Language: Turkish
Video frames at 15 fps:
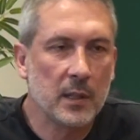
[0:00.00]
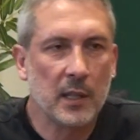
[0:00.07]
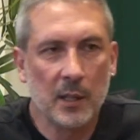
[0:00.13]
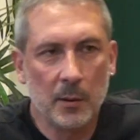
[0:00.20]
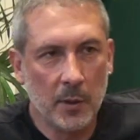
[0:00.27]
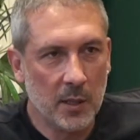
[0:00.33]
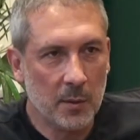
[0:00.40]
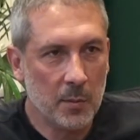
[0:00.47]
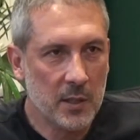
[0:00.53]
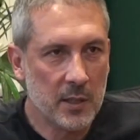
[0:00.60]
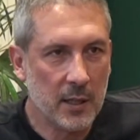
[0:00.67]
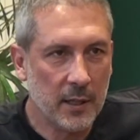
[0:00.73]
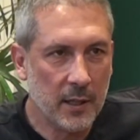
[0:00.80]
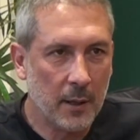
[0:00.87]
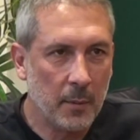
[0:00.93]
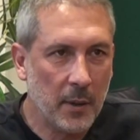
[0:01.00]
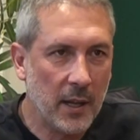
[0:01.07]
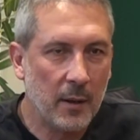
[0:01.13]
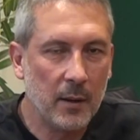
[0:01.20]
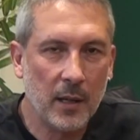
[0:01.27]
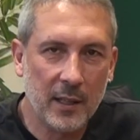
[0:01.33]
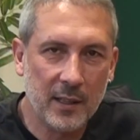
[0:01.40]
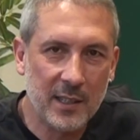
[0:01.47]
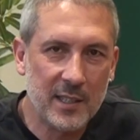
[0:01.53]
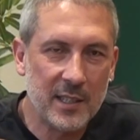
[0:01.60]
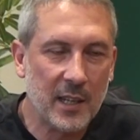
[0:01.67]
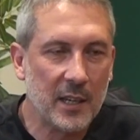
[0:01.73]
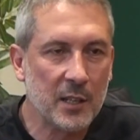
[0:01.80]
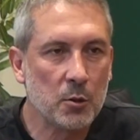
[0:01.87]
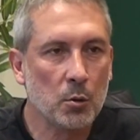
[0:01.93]
Tanımadığım insanlar mail
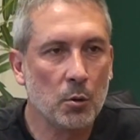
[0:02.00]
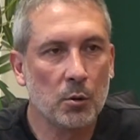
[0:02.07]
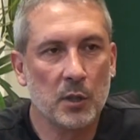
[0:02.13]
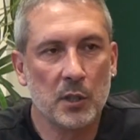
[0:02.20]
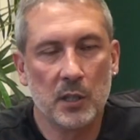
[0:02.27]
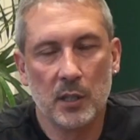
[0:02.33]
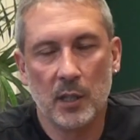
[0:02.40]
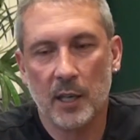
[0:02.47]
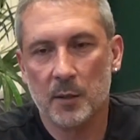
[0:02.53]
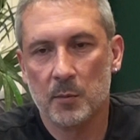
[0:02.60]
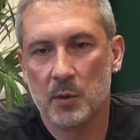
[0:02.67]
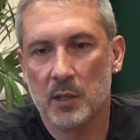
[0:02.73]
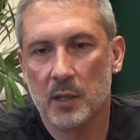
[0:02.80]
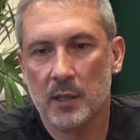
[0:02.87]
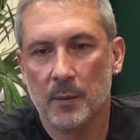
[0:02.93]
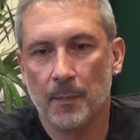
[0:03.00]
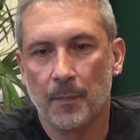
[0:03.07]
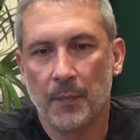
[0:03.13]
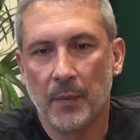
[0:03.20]
adresleri açık olduğu için yazmışlar.